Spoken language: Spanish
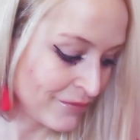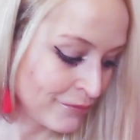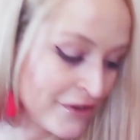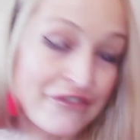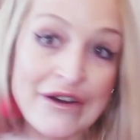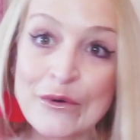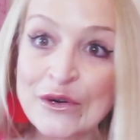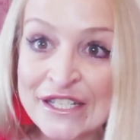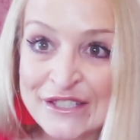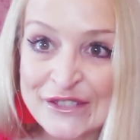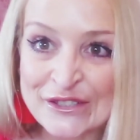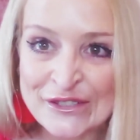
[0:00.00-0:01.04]
mi
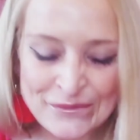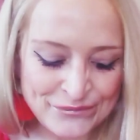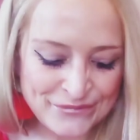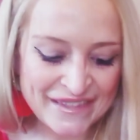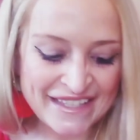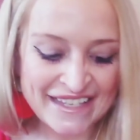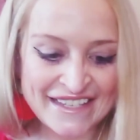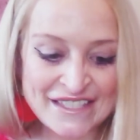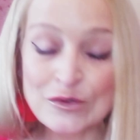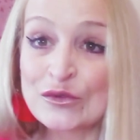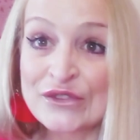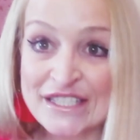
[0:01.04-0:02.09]
favorito, que
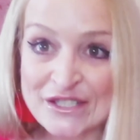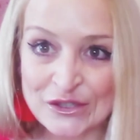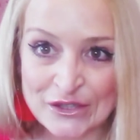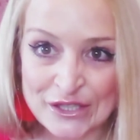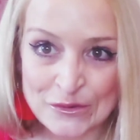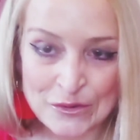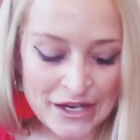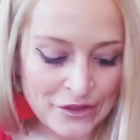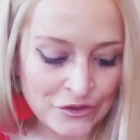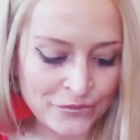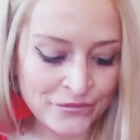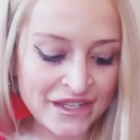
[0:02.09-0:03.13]
es un
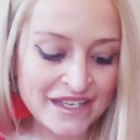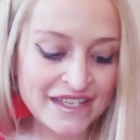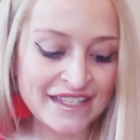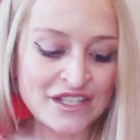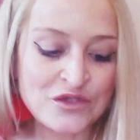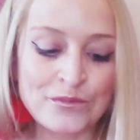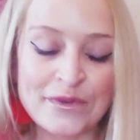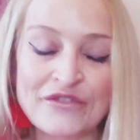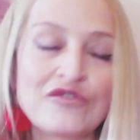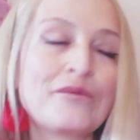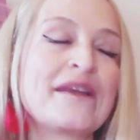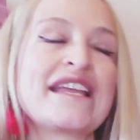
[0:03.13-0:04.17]
descontinuado, que es un
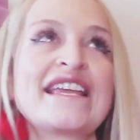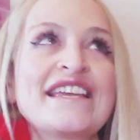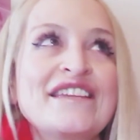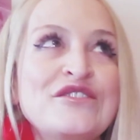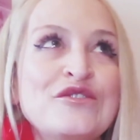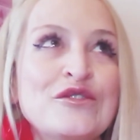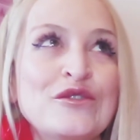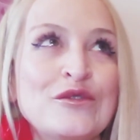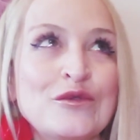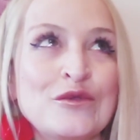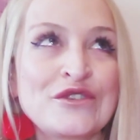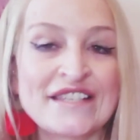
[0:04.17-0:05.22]
perfume que yo
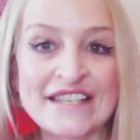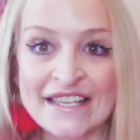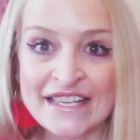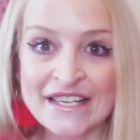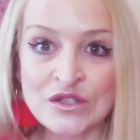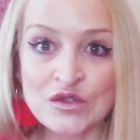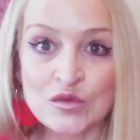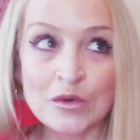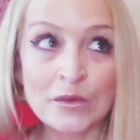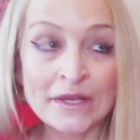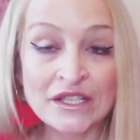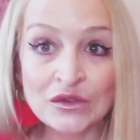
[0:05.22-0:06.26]
usé en su
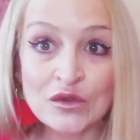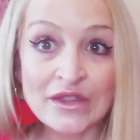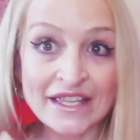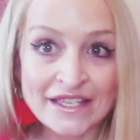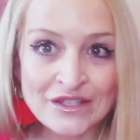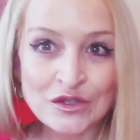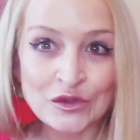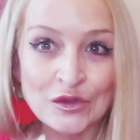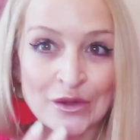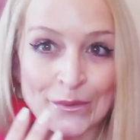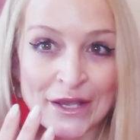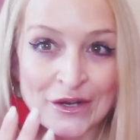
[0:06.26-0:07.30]
momento y de hecho
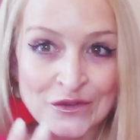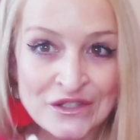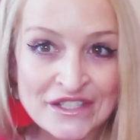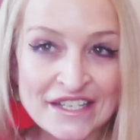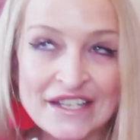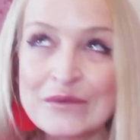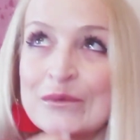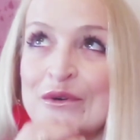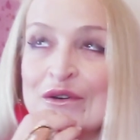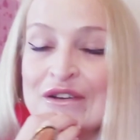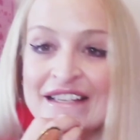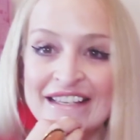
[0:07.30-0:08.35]
todavía
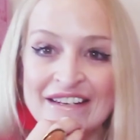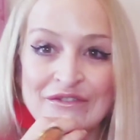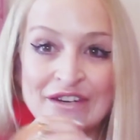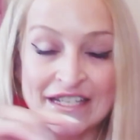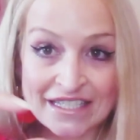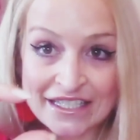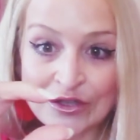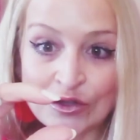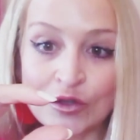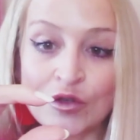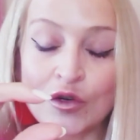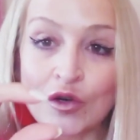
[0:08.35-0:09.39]
conservo el
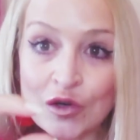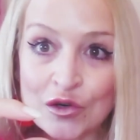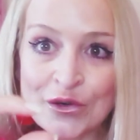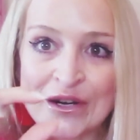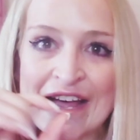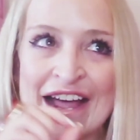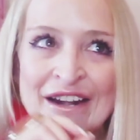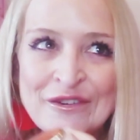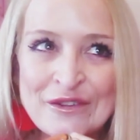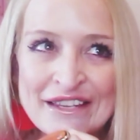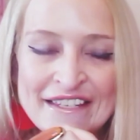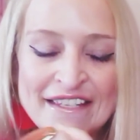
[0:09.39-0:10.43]
frasquito con
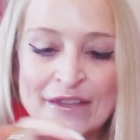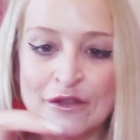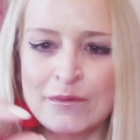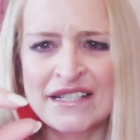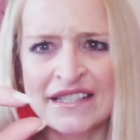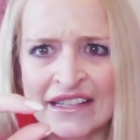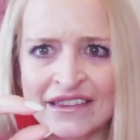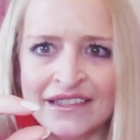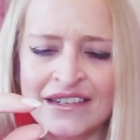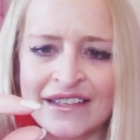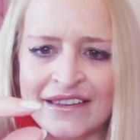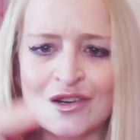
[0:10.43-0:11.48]
algo de líquido,
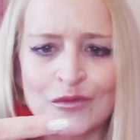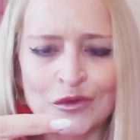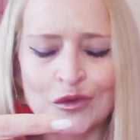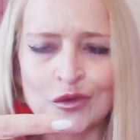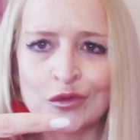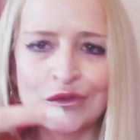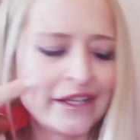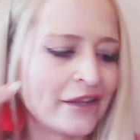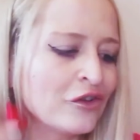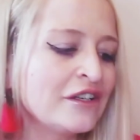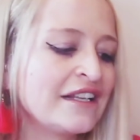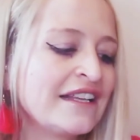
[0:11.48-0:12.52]
bastante, le queda como un
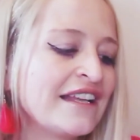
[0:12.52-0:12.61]
dedo,